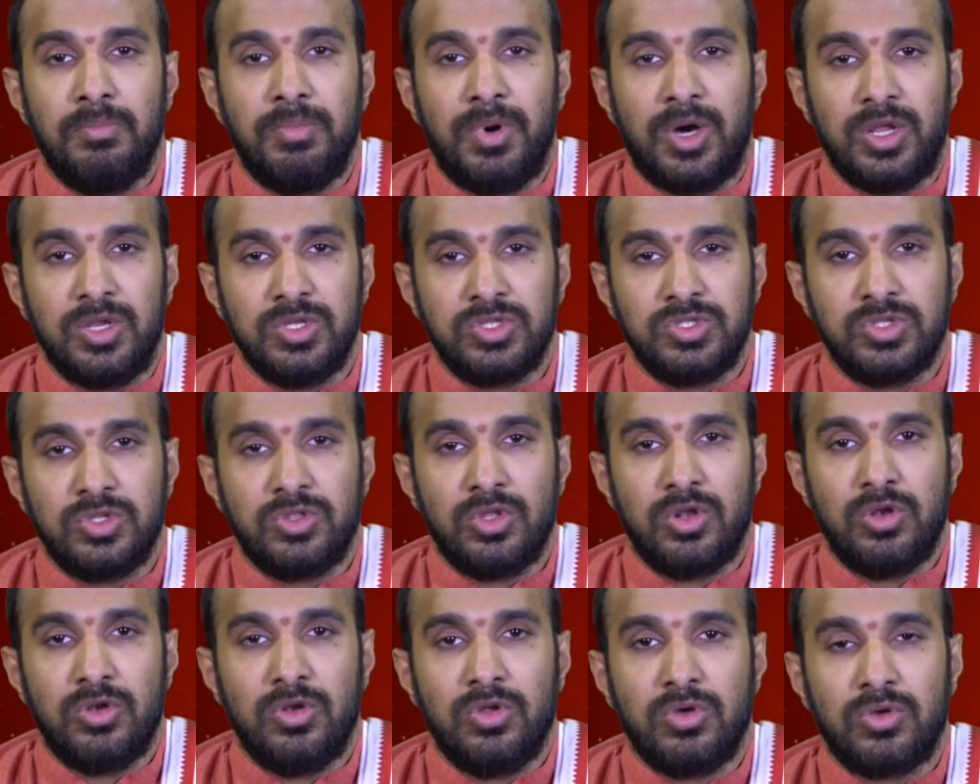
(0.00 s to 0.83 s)

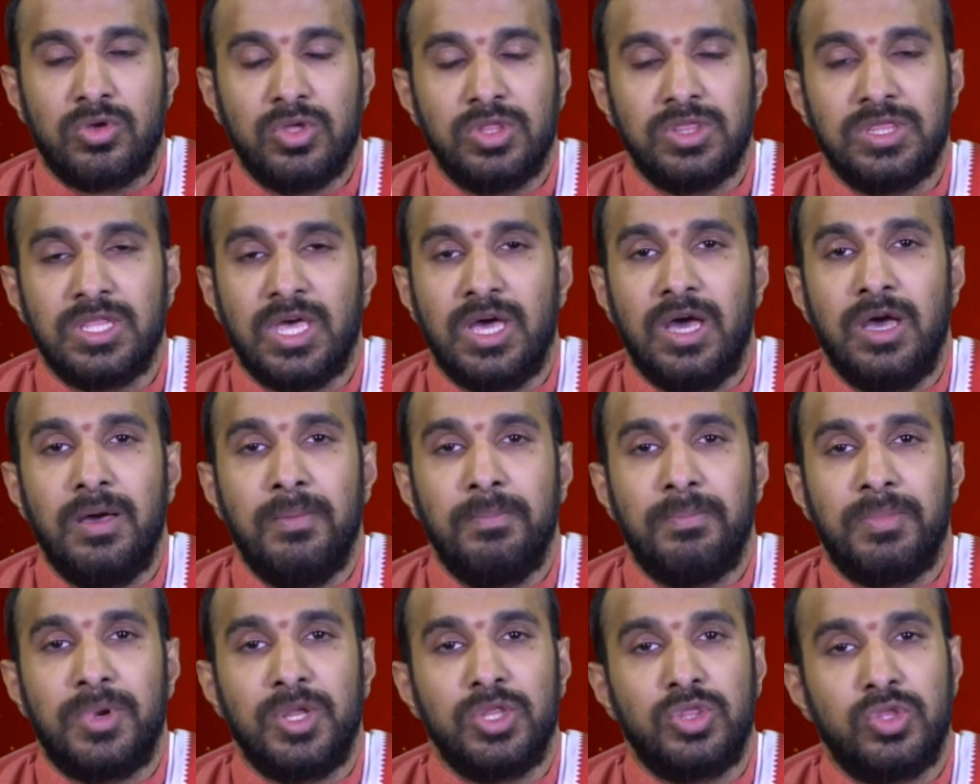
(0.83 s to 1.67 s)
పరిస్థితుల్లో కొంత
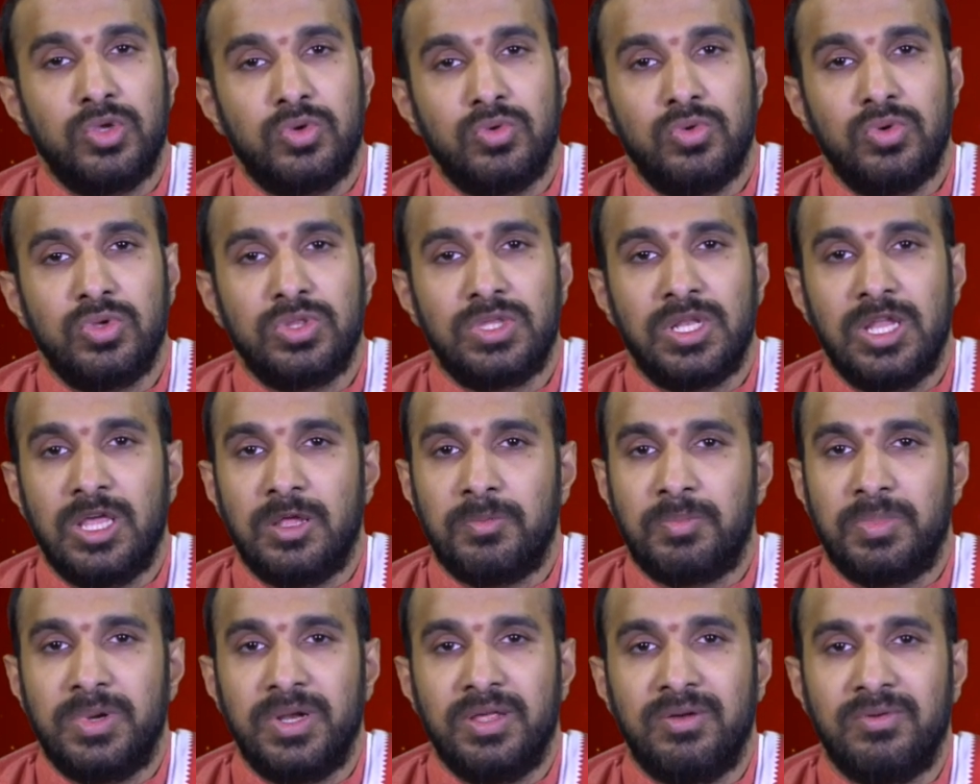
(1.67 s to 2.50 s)
ప్రతికూలతలు
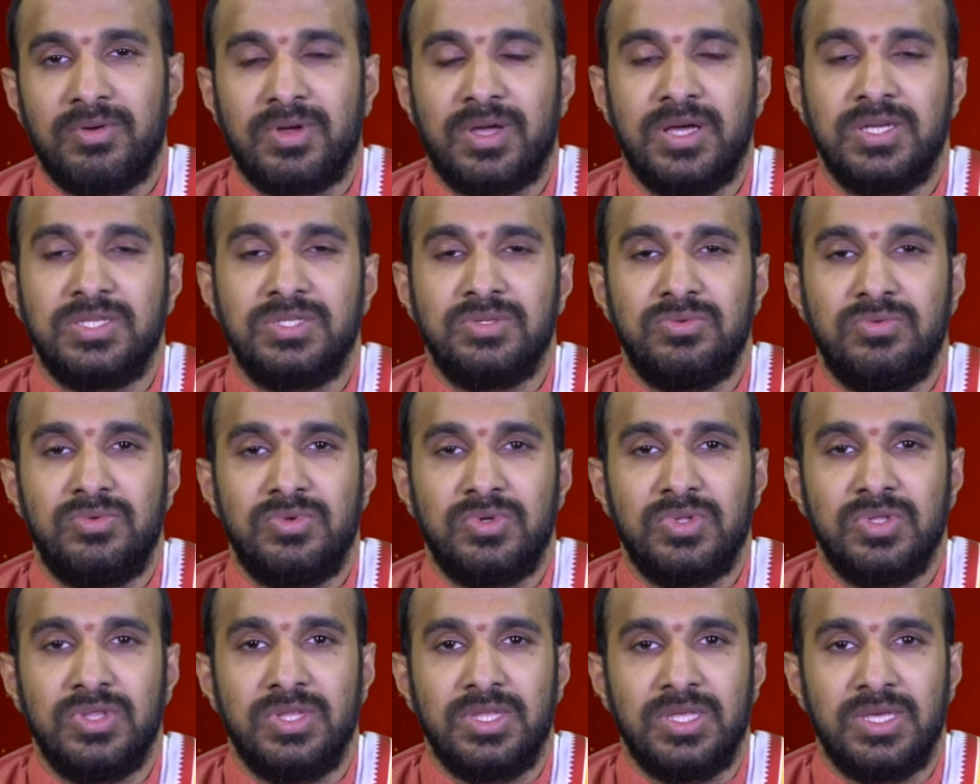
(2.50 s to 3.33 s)
ఏర్పడే అవకాశం
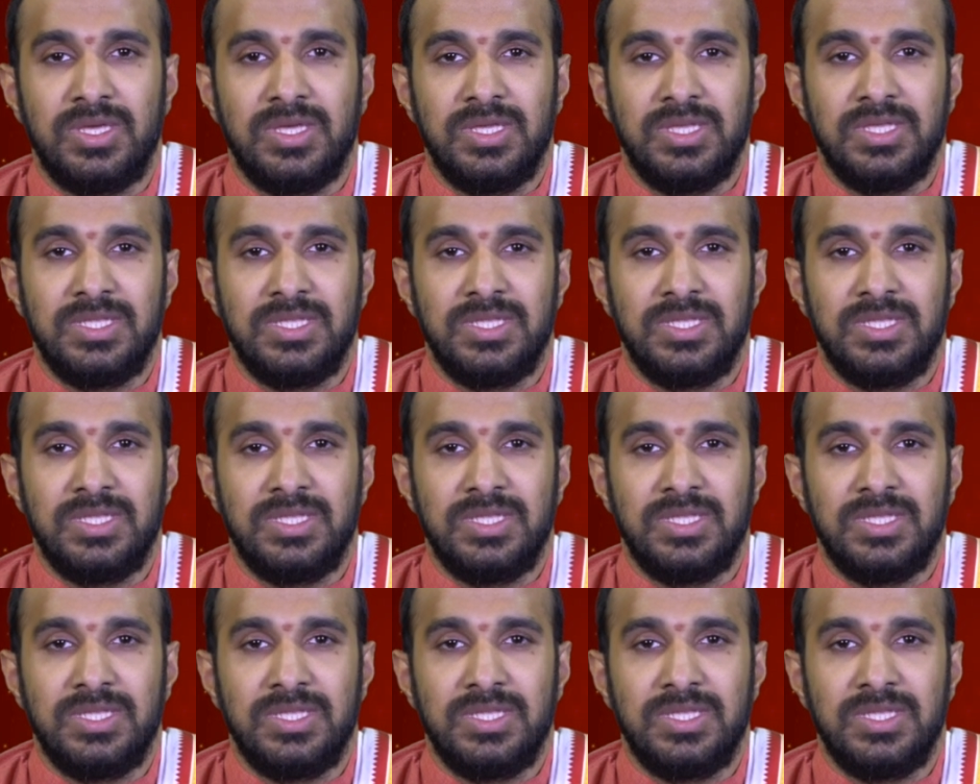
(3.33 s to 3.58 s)
ఉంటుంది